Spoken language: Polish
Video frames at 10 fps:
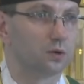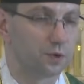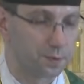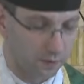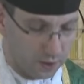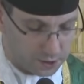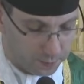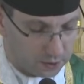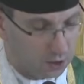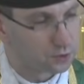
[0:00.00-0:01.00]
Wyprowadza
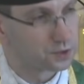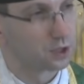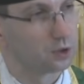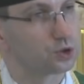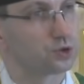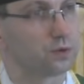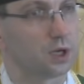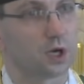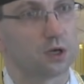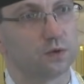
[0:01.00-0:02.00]
Pan Jezus tego
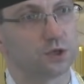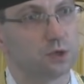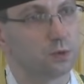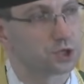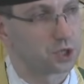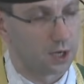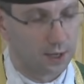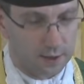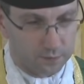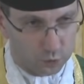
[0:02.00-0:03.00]
człowieka i widzimy, że
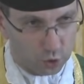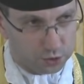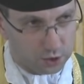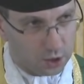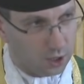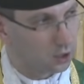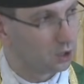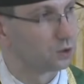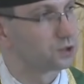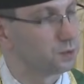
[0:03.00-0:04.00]
dotyka
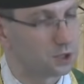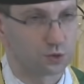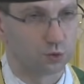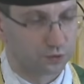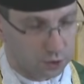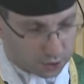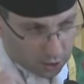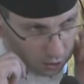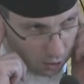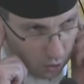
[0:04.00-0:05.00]
jego zmysłów,
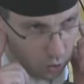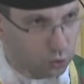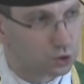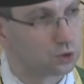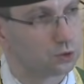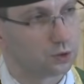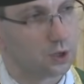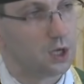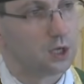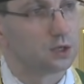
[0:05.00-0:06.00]
dotyka jego uszu, do,
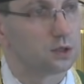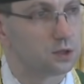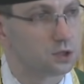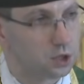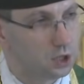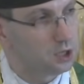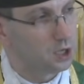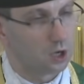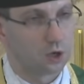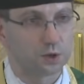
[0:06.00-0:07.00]
y,
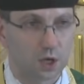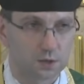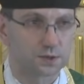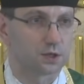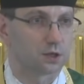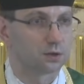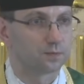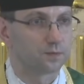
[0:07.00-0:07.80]
ślini jego język